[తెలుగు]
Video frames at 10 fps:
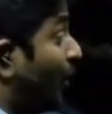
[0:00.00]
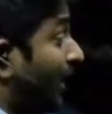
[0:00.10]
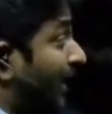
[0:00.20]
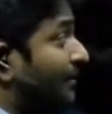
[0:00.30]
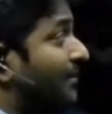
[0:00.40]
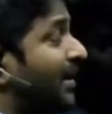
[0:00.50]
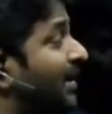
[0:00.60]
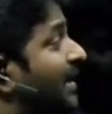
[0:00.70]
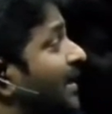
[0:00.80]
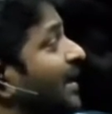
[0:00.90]
ఒక
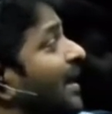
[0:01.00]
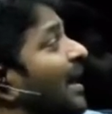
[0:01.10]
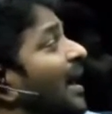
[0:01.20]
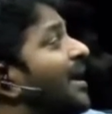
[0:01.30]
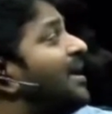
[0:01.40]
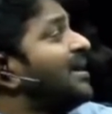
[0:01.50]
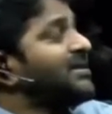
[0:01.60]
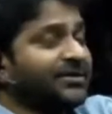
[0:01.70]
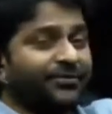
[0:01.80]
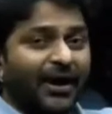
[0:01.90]
నంబర్కి
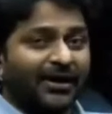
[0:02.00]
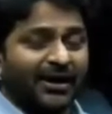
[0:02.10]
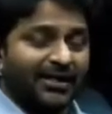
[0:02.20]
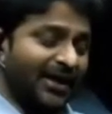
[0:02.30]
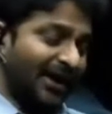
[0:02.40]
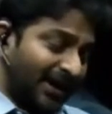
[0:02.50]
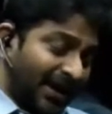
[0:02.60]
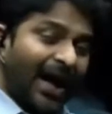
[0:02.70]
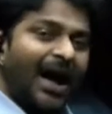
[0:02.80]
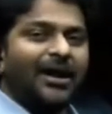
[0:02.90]
హయ్యెస్ట్ ఫ్యాక్టర్ ఏది అని
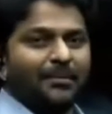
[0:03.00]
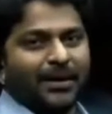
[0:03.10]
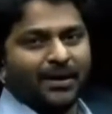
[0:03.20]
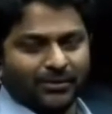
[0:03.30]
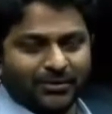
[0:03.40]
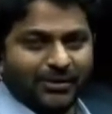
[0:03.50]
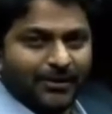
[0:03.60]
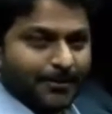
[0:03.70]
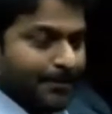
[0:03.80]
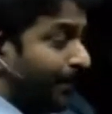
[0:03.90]
అంటే ఆ నంబరే
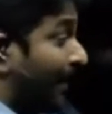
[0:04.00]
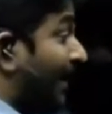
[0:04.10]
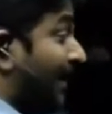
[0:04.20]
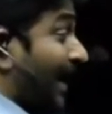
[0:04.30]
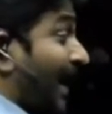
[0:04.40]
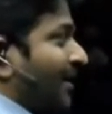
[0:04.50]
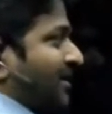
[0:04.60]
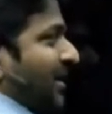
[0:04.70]
అవుతుంది ఎలా